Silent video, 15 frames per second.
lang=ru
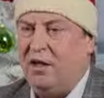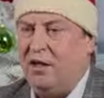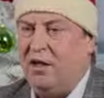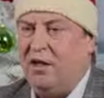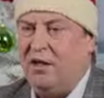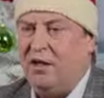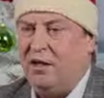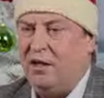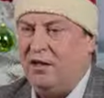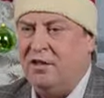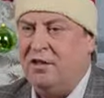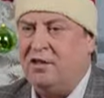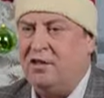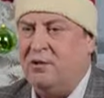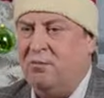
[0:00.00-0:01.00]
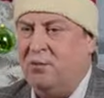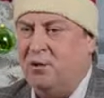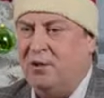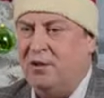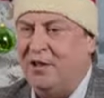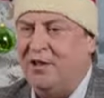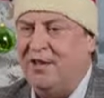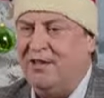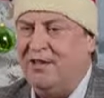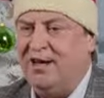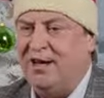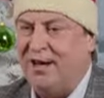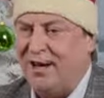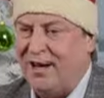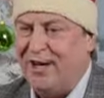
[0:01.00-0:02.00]
я наконец-то буду делать
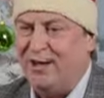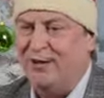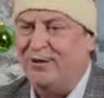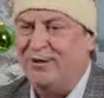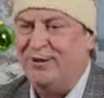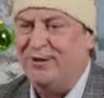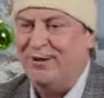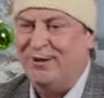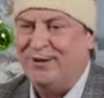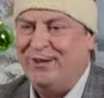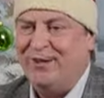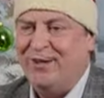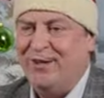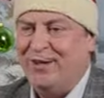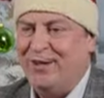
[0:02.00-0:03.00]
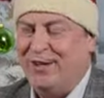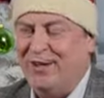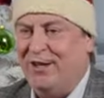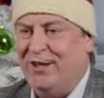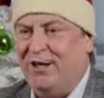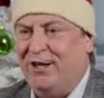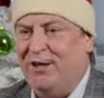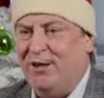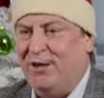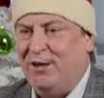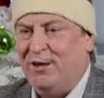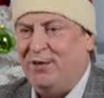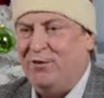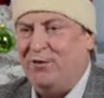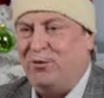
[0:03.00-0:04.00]
зарядку. Или
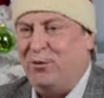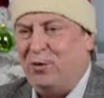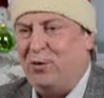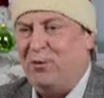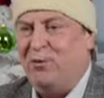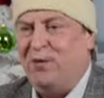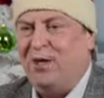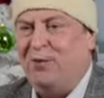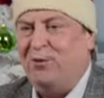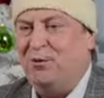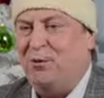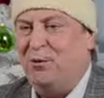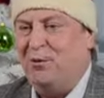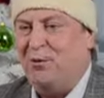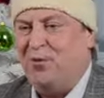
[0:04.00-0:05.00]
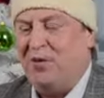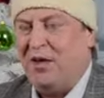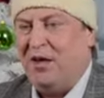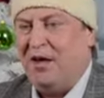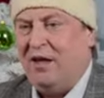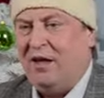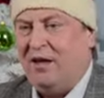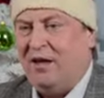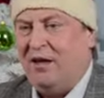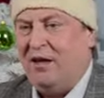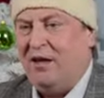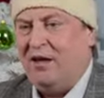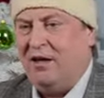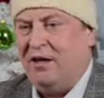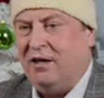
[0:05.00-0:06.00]
в новом году
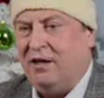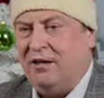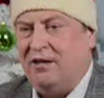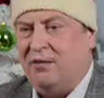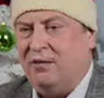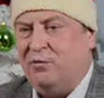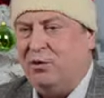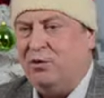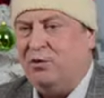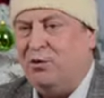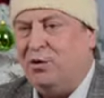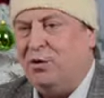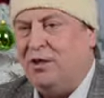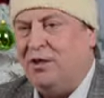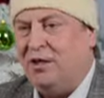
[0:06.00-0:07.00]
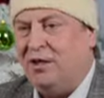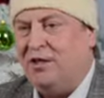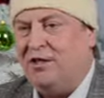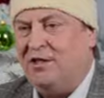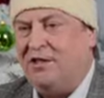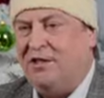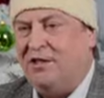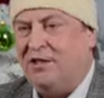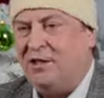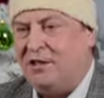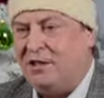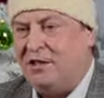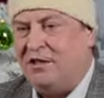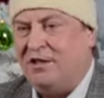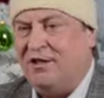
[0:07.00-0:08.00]
я наконец-то выучу английский
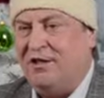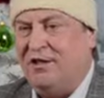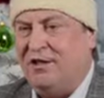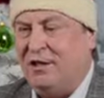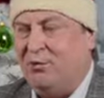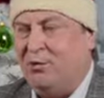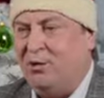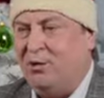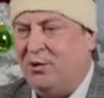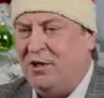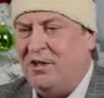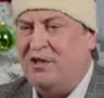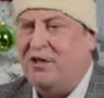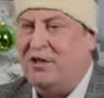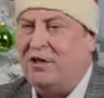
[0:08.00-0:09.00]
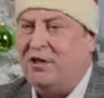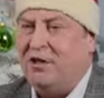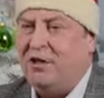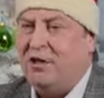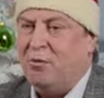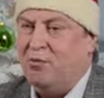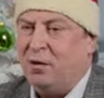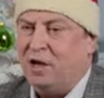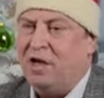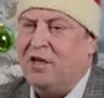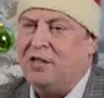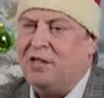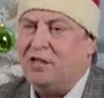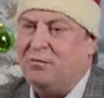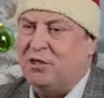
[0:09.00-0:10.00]
язык и буду ездить по
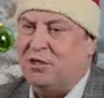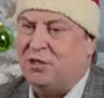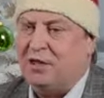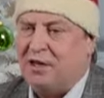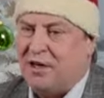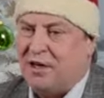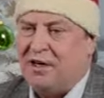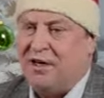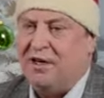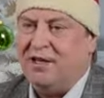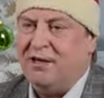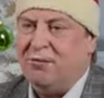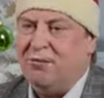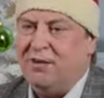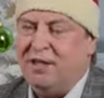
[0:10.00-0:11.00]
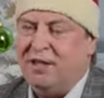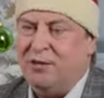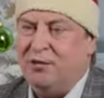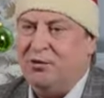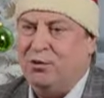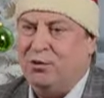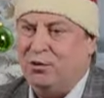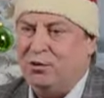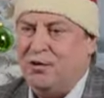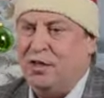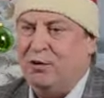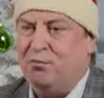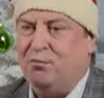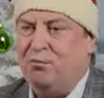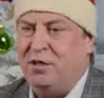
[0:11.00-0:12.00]
разным странам и буду
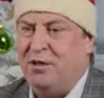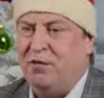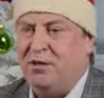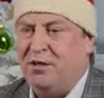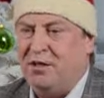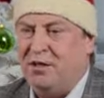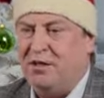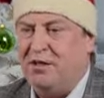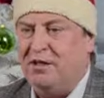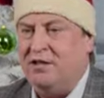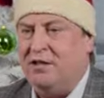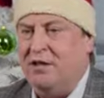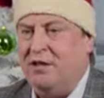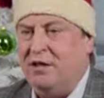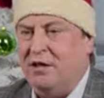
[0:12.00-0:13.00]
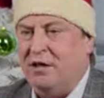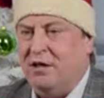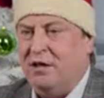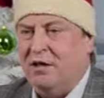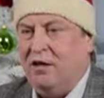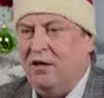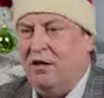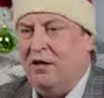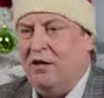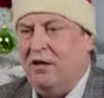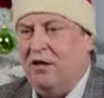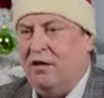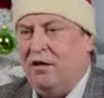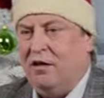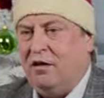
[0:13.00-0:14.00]
сам переводить. Или
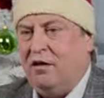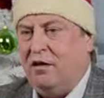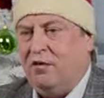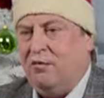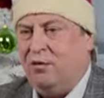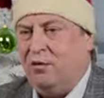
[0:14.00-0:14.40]
в